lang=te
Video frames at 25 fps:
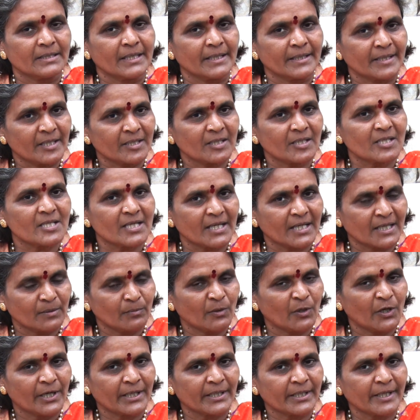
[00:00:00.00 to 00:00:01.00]
ఏదైతే
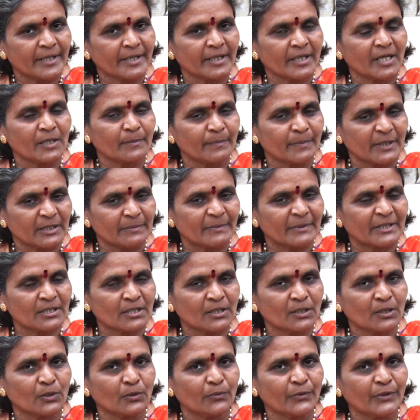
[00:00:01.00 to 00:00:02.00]
జగన్మోహన్ రెడ్డి గారు
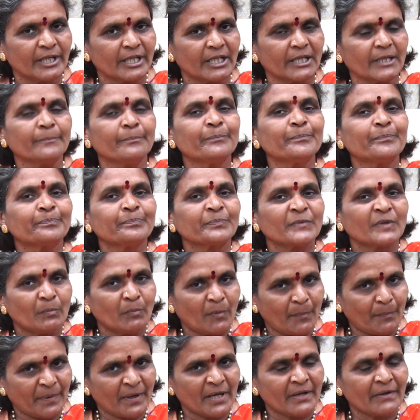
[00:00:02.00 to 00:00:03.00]
ప్రతిపక్షంలో ఉండి
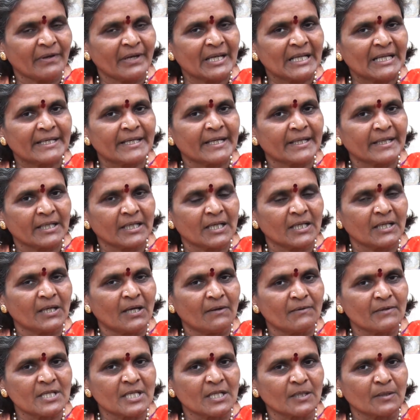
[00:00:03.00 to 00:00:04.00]
ముప్పై వేల ఎకరాలు
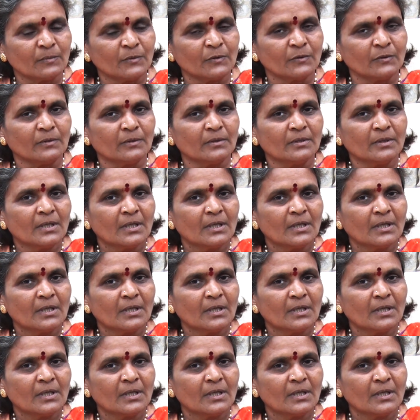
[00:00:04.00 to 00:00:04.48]
అవసరము